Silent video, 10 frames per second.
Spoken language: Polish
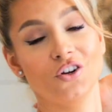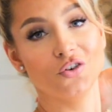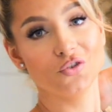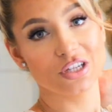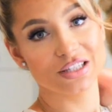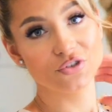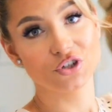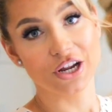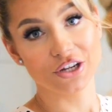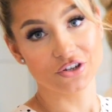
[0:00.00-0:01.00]
no
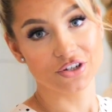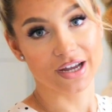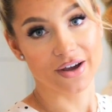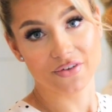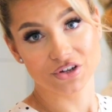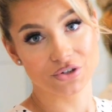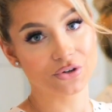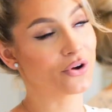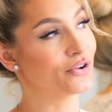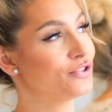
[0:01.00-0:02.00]
zazwyczaj nieciekawie się
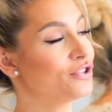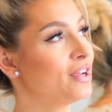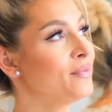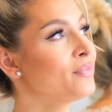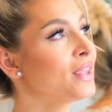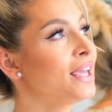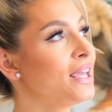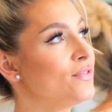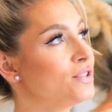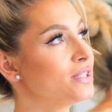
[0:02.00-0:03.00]
to kończy.
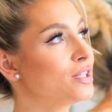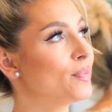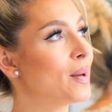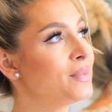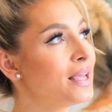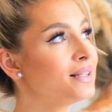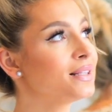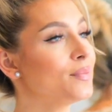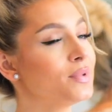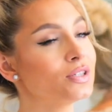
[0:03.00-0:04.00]
I wiecie co,
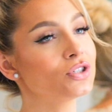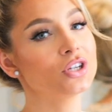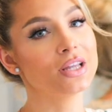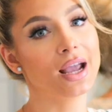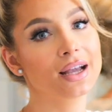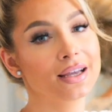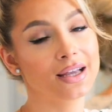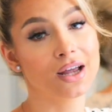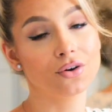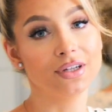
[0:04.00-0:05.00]
pamiętam jeszcze jak
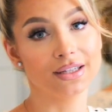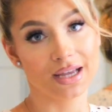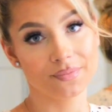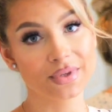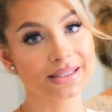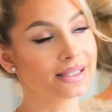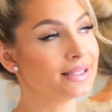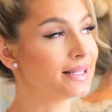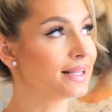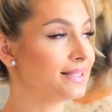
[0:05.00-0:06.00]
Karolina
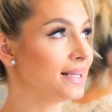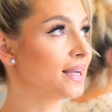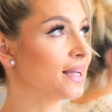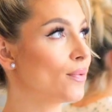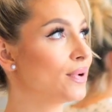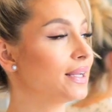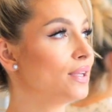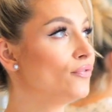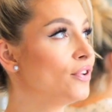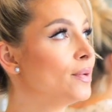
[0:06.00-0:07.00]
stylizację nagrała
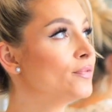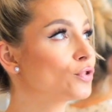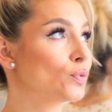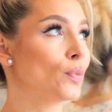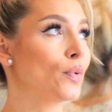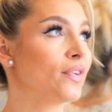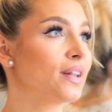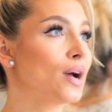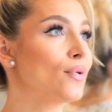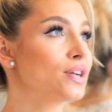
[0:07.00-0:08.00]
taki film, w którym
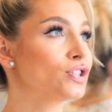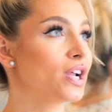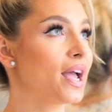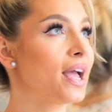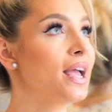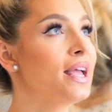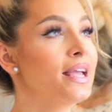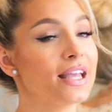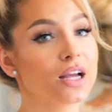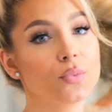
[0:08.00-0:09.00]
opowiadała, że
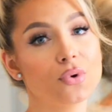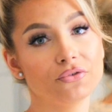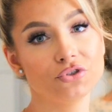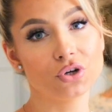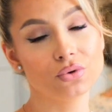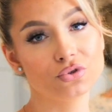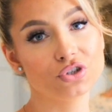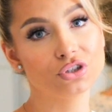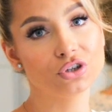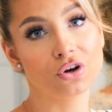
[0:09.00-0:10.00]
jak była w
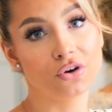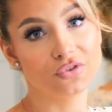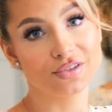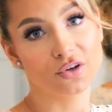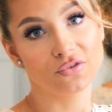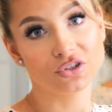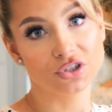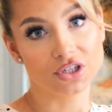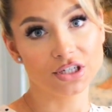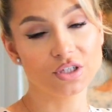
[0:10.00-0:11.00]
ciąży, to widzowie
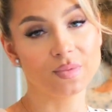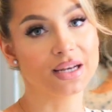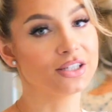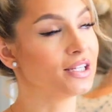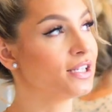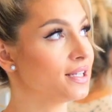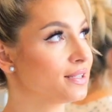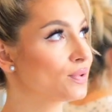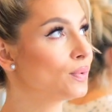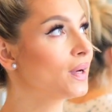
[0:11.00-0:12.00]
życzyli śmierci jej
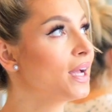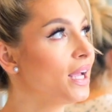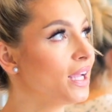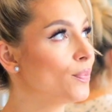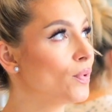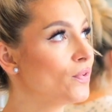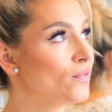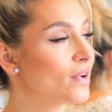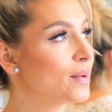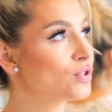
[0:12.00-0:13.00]
dziecku. I
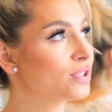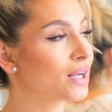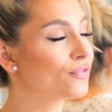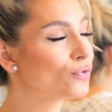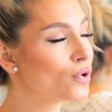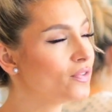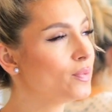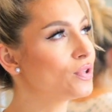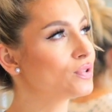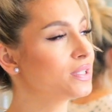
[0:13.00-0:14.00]
powiem Wam, że tak w głowie
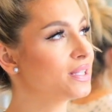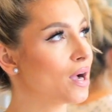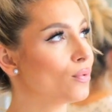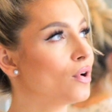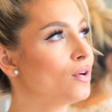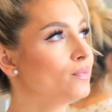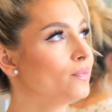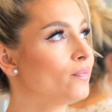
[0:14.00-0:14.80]
mi to zostało.